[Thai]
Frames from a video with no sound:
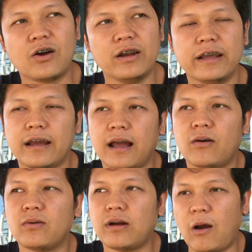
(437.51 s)
ก็เลย
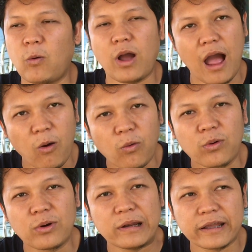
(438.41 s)
เอาเอาก็เอา
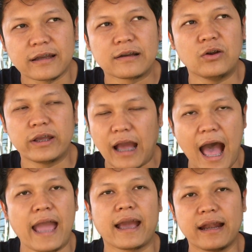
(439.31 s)
ก็เลยก็เลย
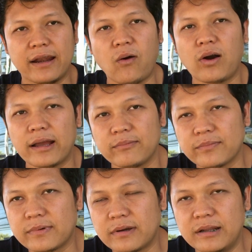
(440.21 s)
ขายคันนั้นออกครับ
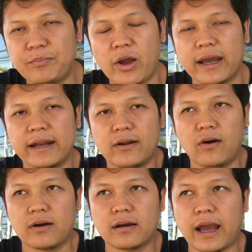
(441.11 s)
ก็เลยปล่อยคันนั้น
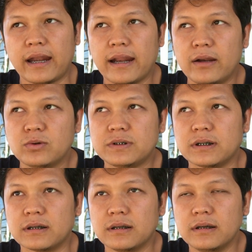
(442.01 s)
ออก คันนั้นรู้
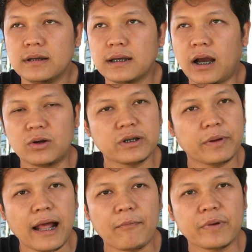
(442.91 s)
สึกเขา
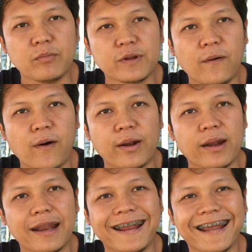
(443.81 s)
จะไปทำเป็นมอเตอร์คอร์ส